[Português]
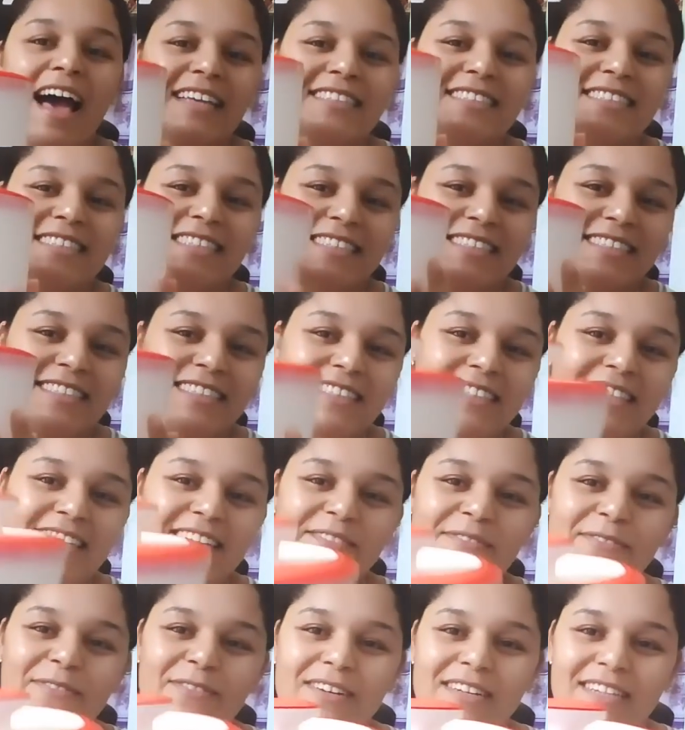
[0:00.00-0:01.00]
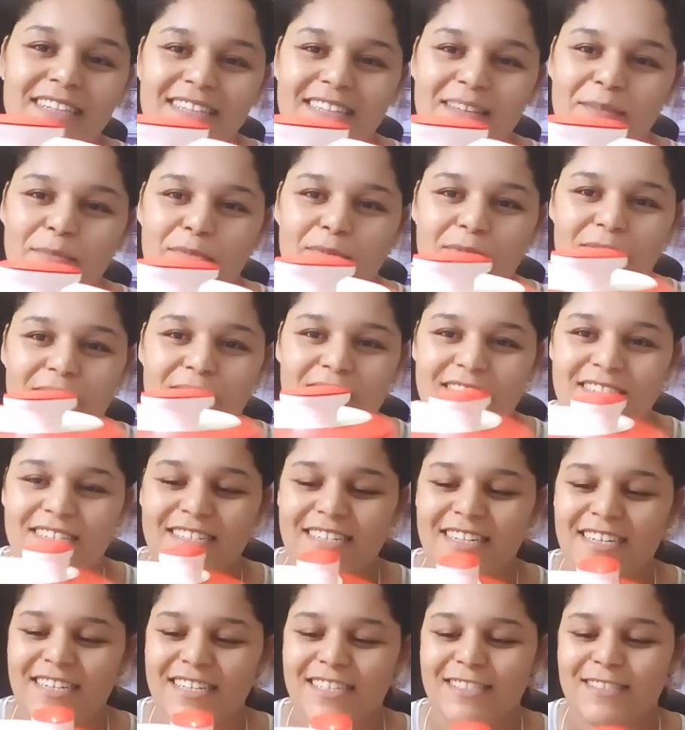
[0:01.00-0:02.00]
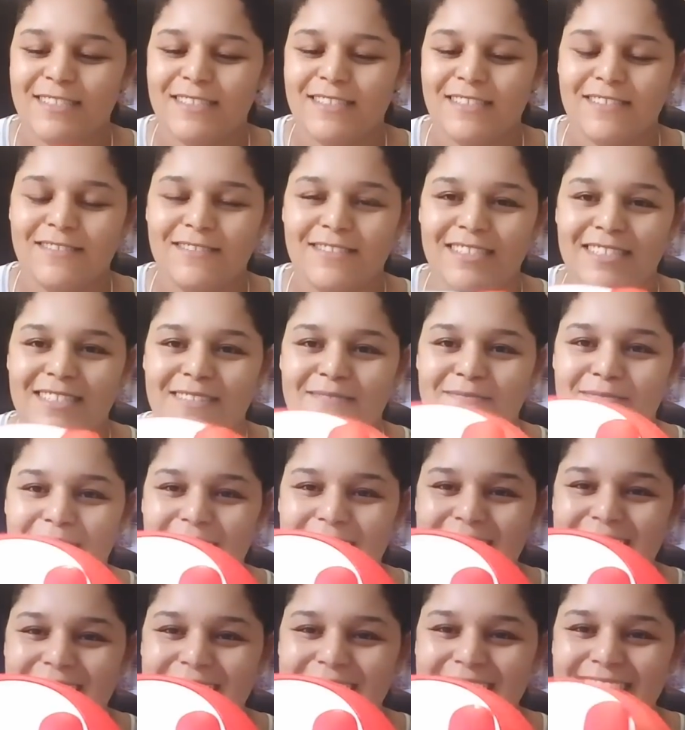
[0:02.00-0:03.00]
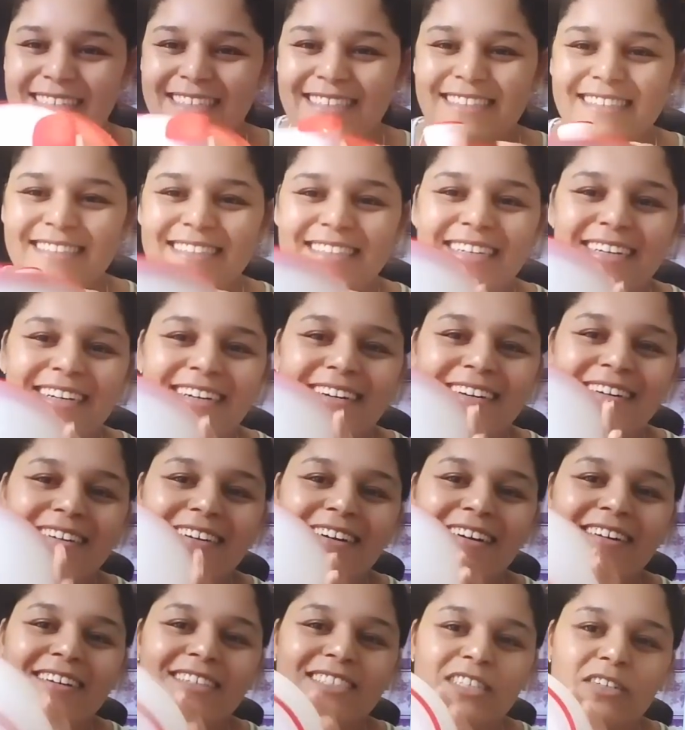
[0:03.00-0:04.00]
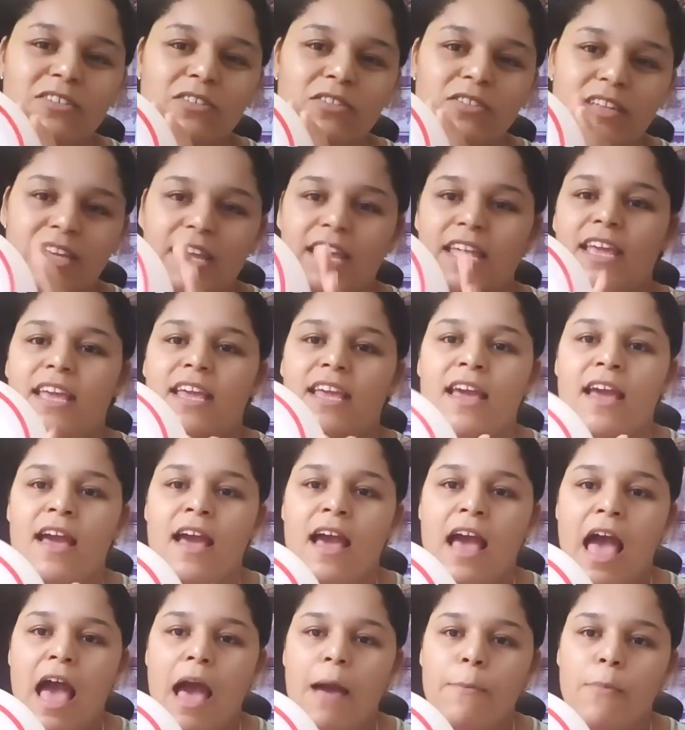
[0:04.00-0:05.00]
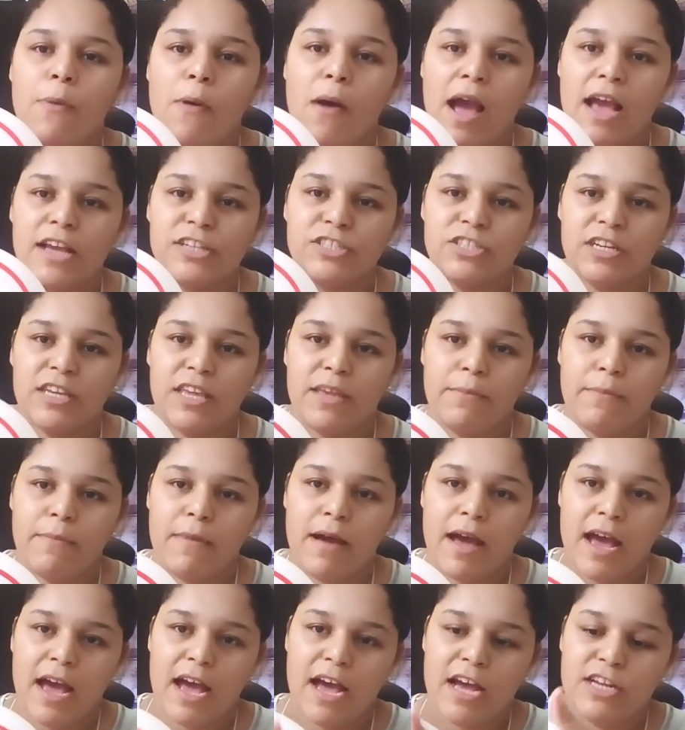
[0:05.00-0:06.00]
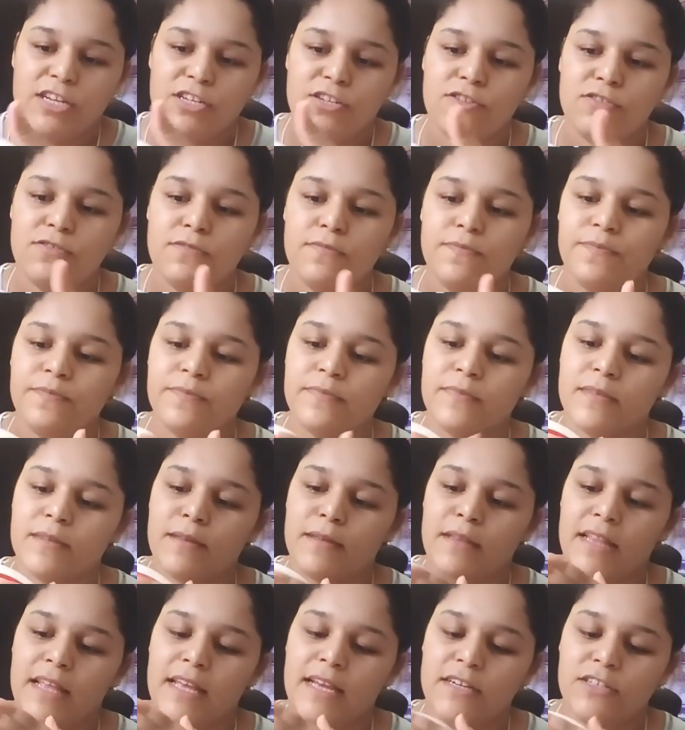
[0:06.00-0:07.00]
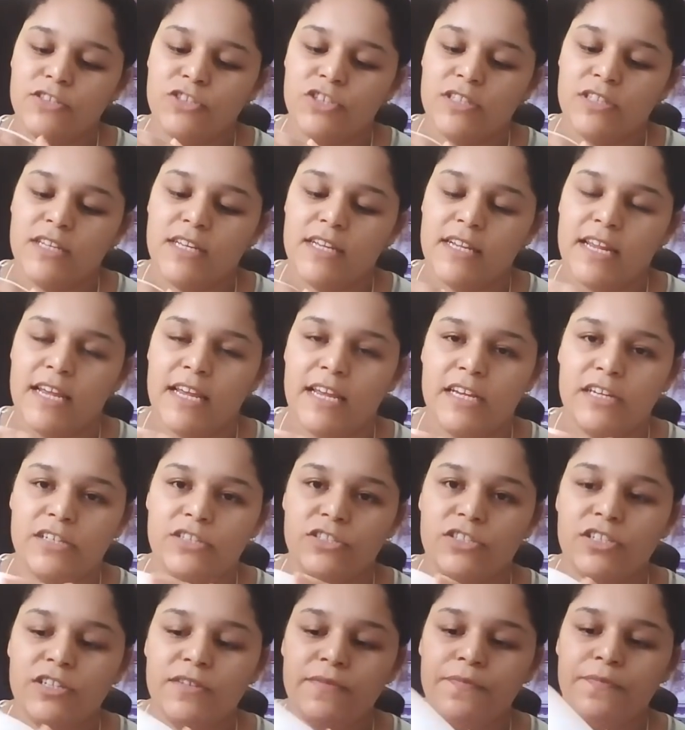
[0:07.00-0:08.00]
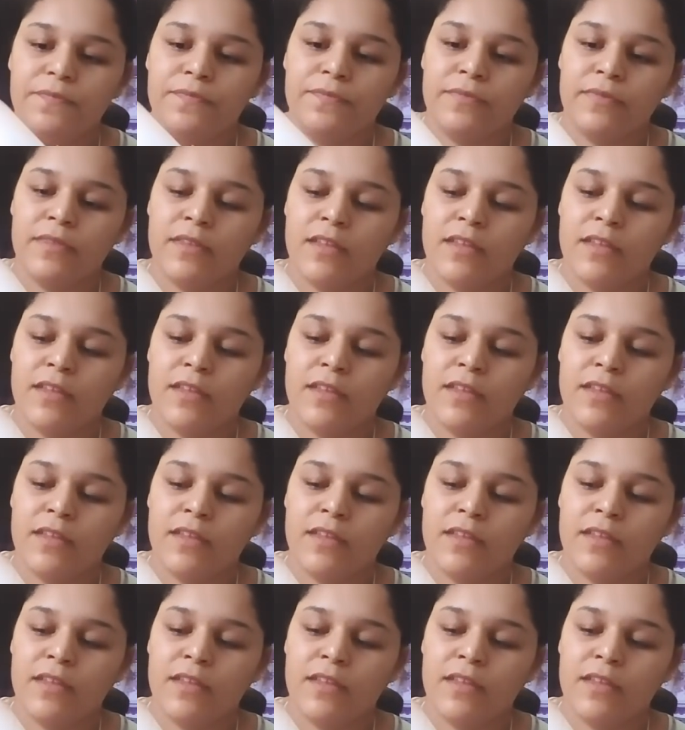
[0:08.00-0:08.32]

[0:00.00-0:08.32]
a centrífuga da Tupperware, gente, coisa mais linda. Eu já coloquei a borracha aqui embaixo, né, antiaderente.